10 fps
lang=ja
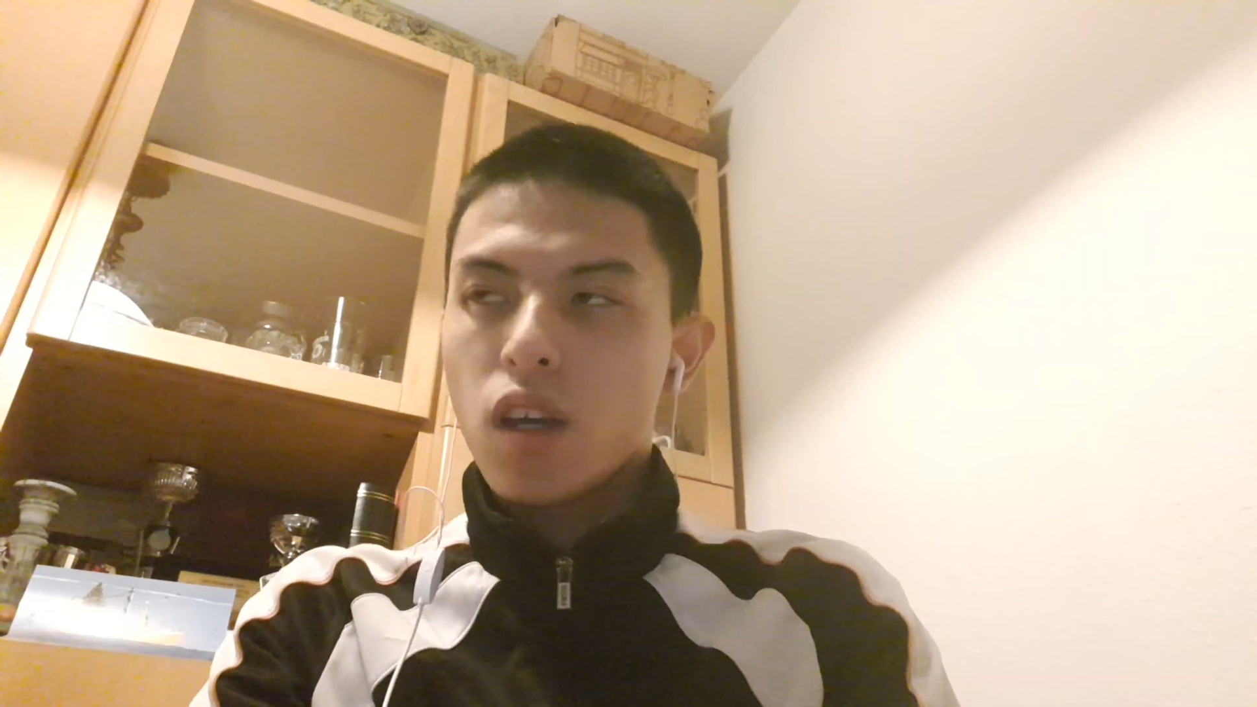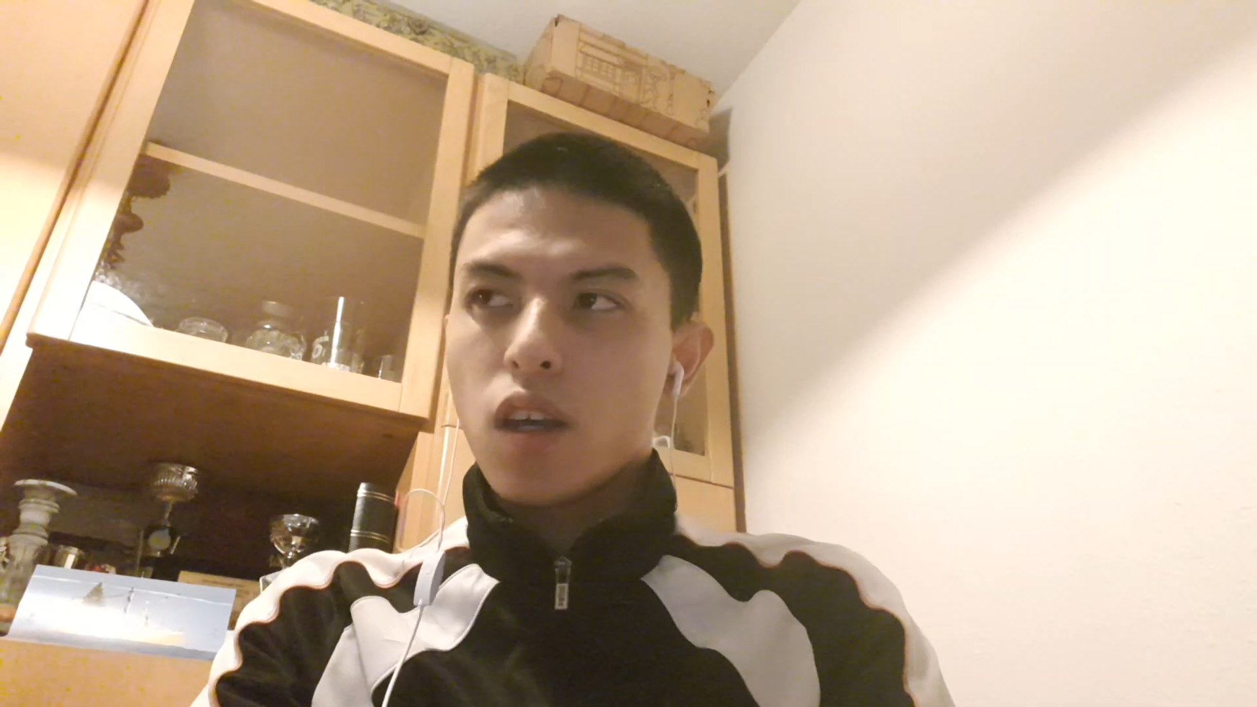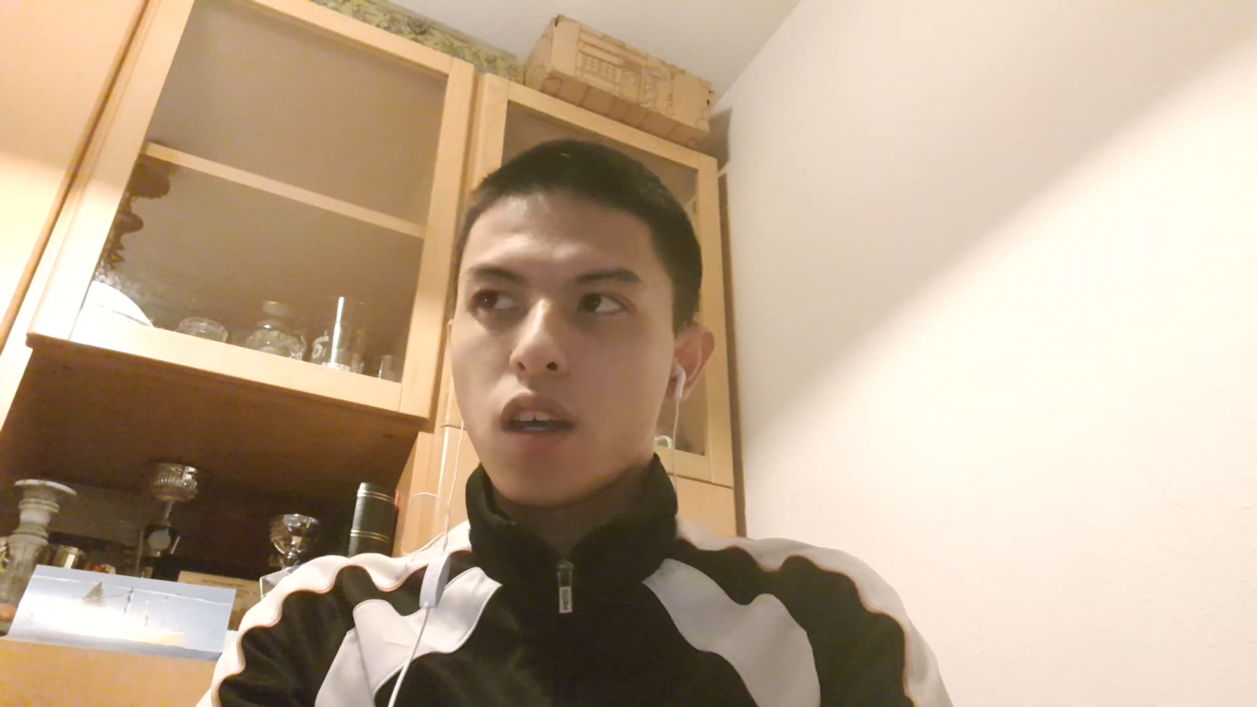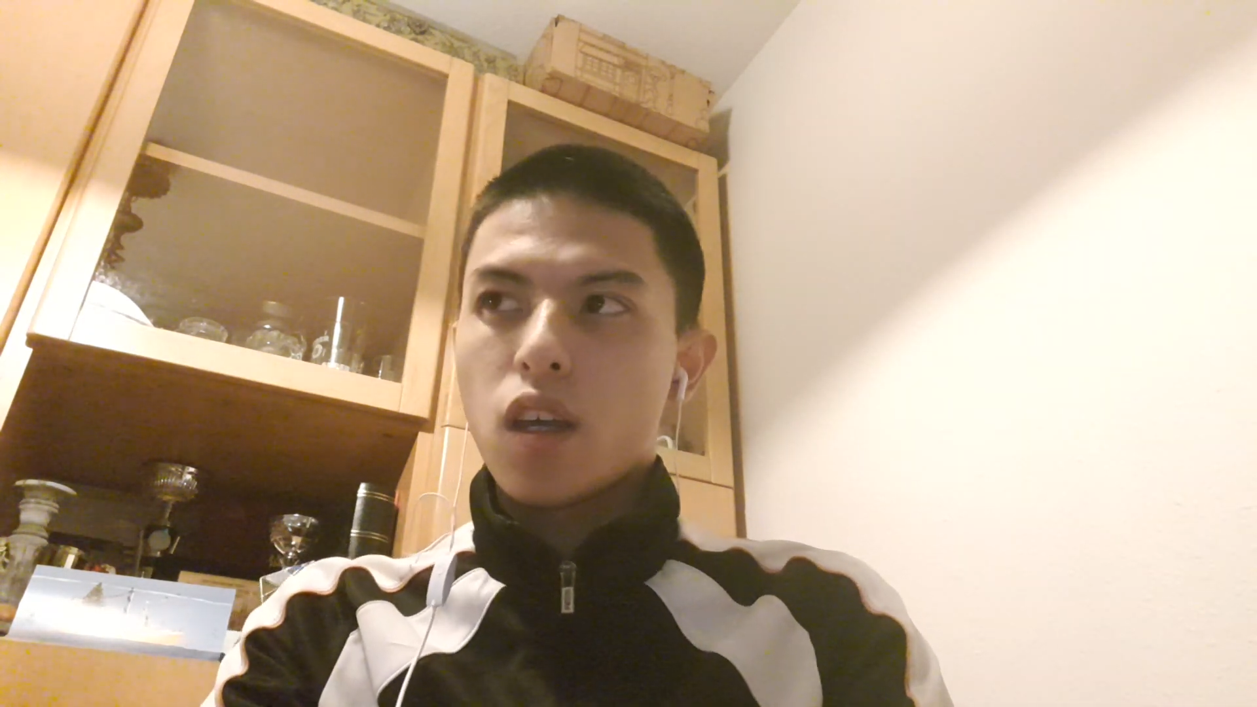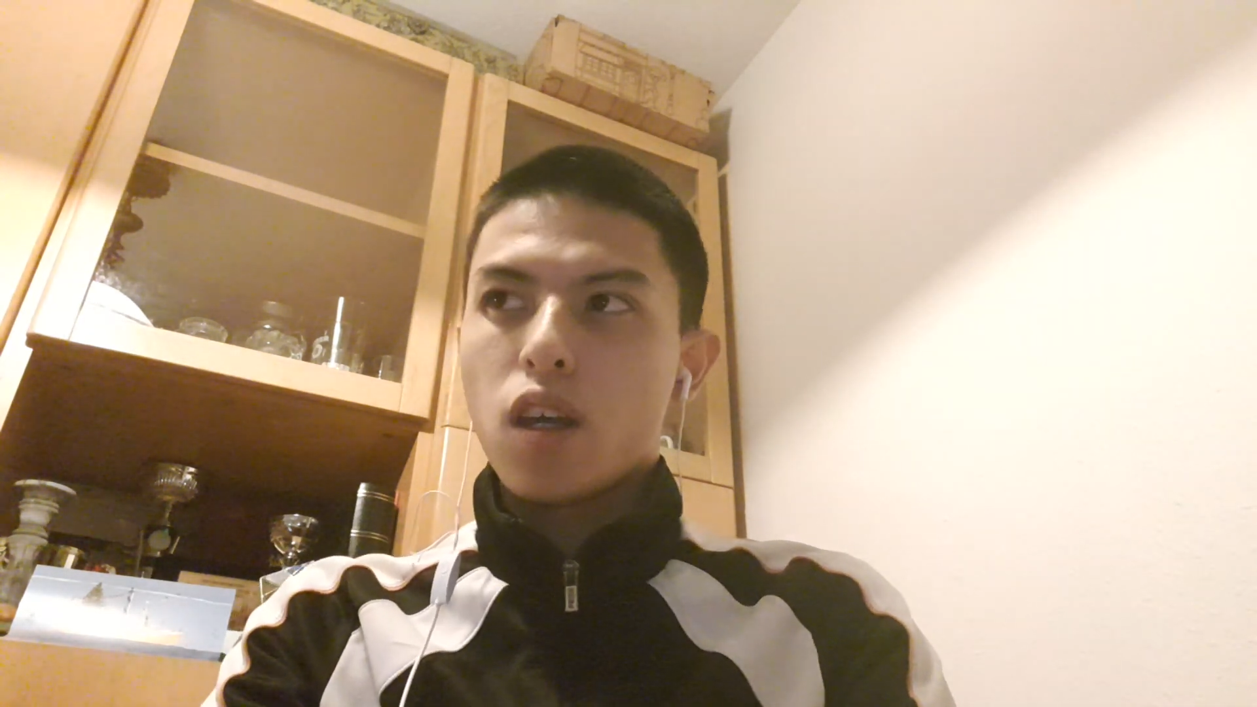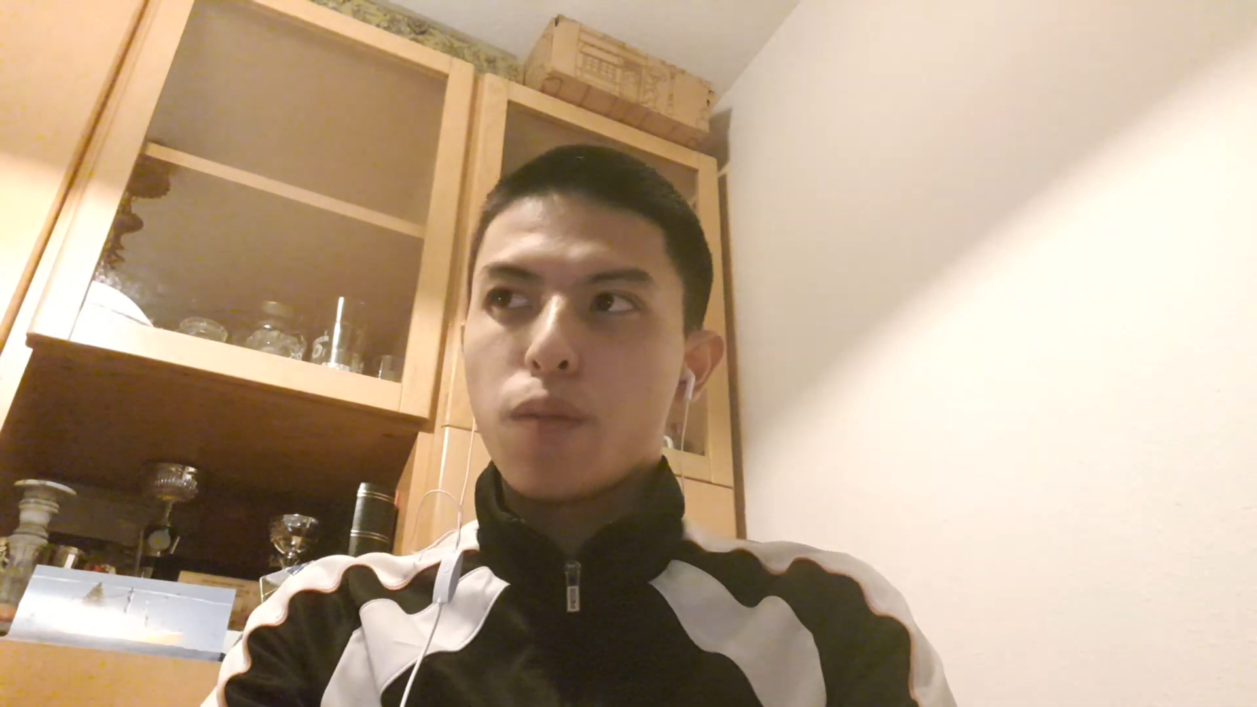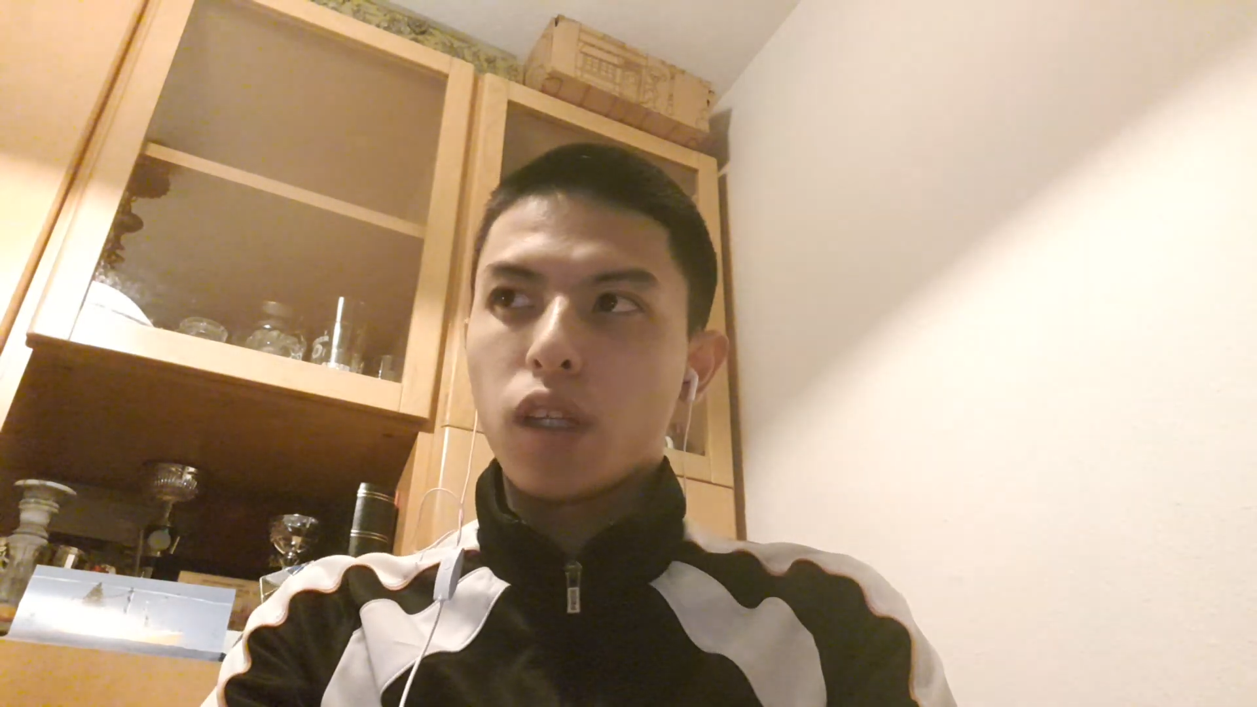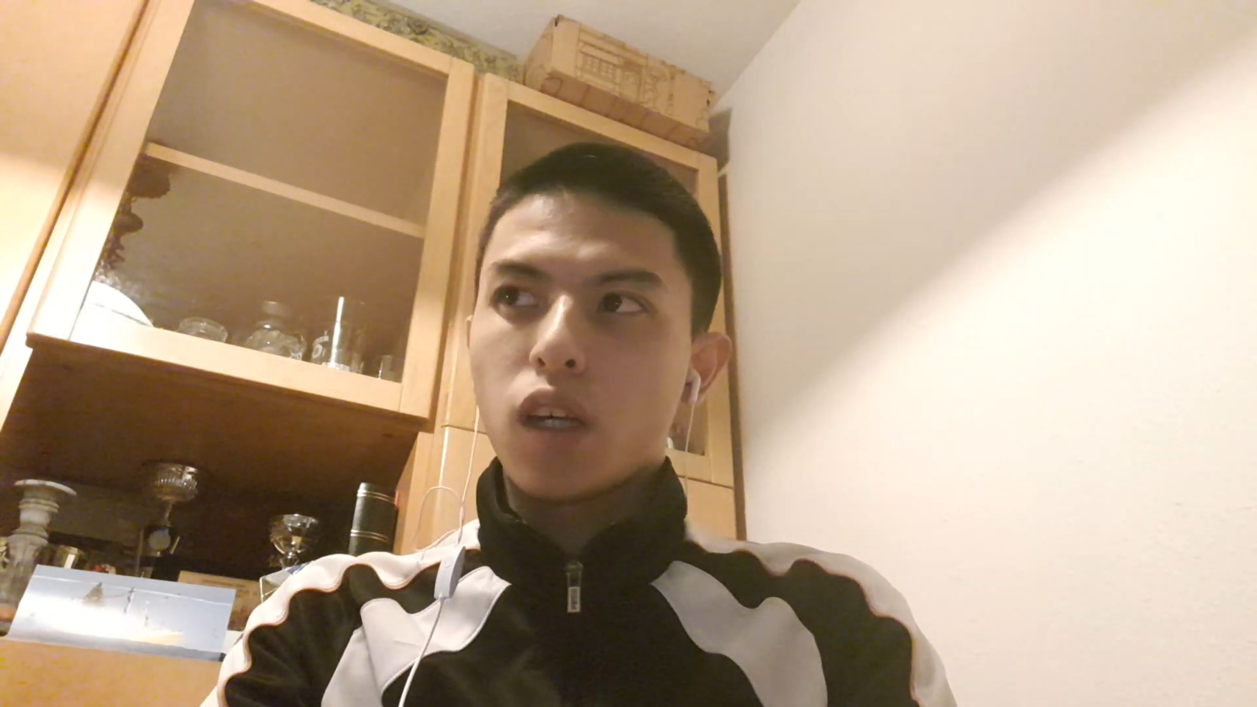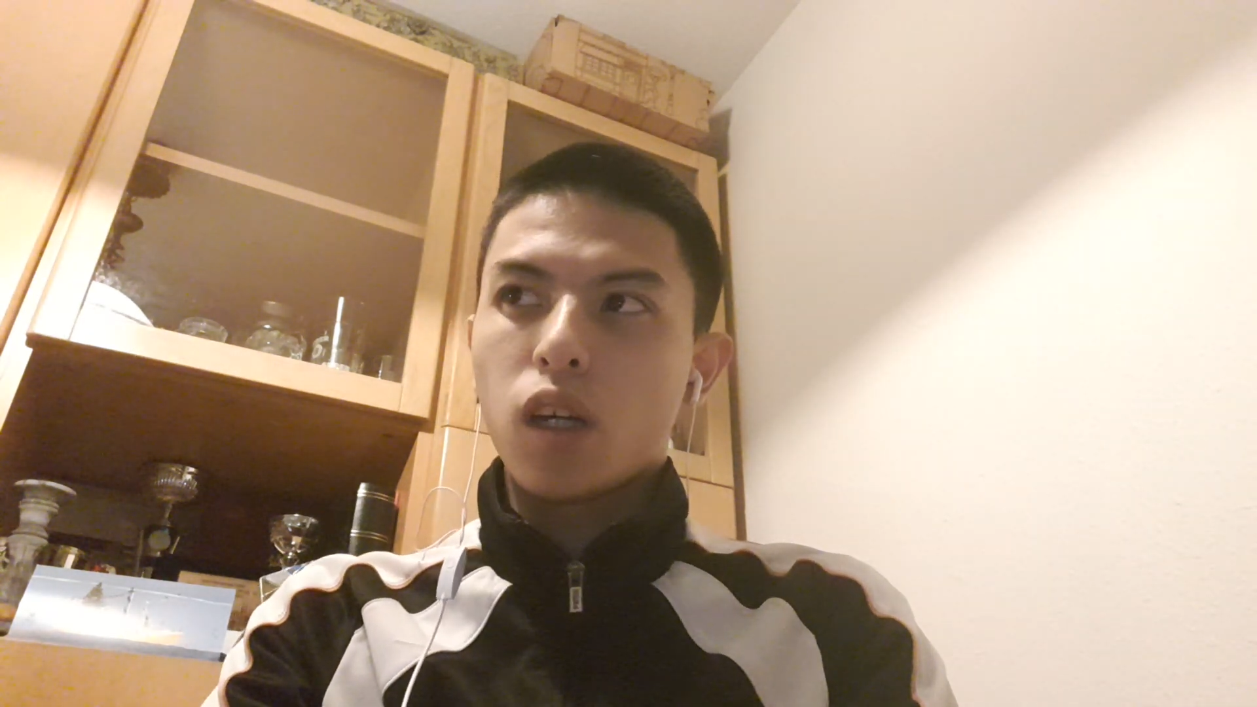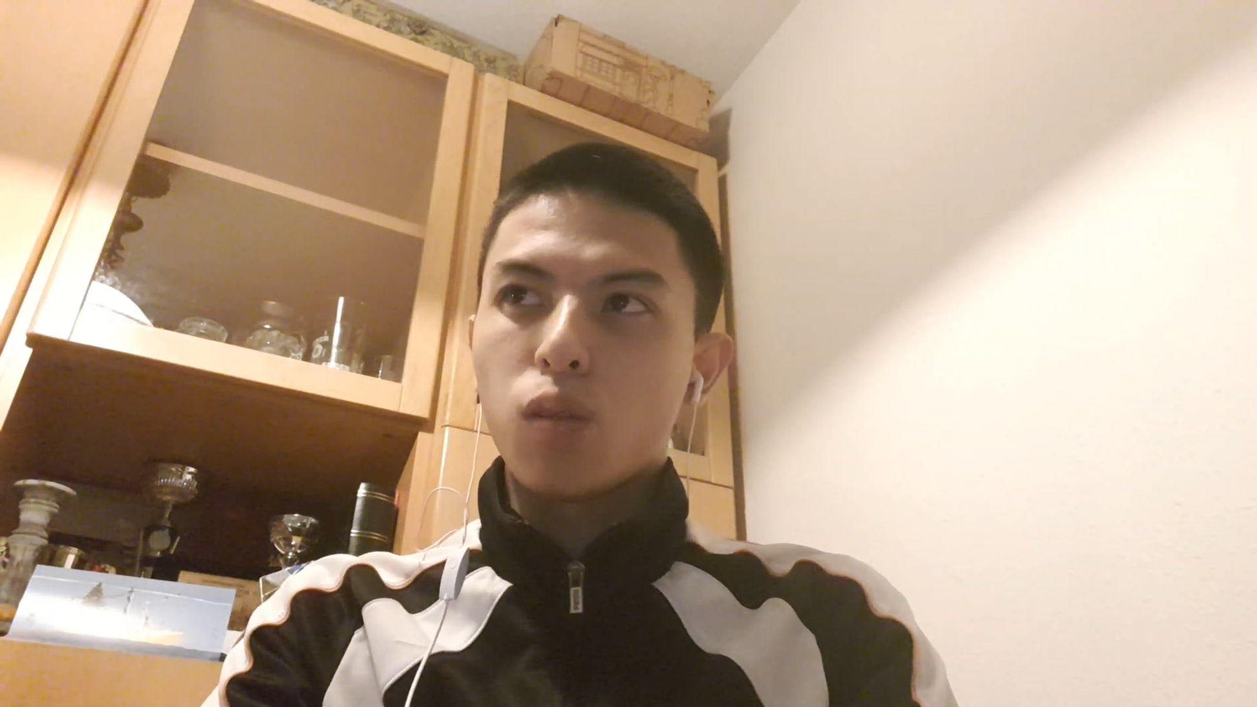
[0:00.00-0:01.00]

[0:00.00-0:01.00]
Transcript: えー、まだ